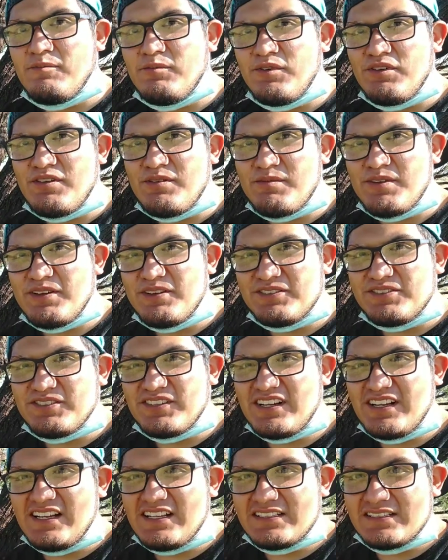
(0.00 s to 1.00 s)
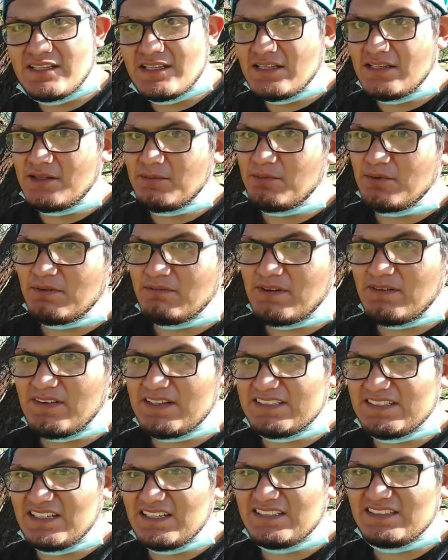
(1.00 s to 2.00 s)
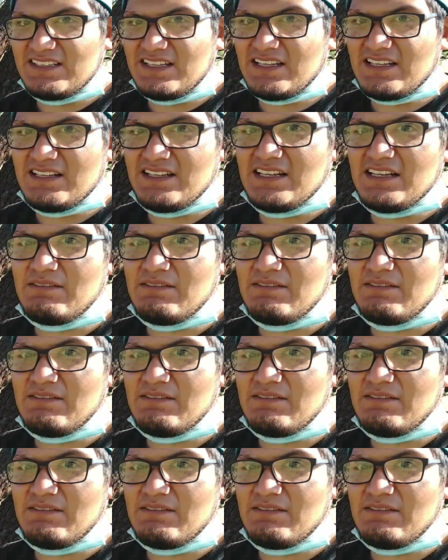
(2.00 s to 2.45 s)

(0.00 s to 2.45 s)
Bueno amigos, ahora la siguiente prueba va a ser esta.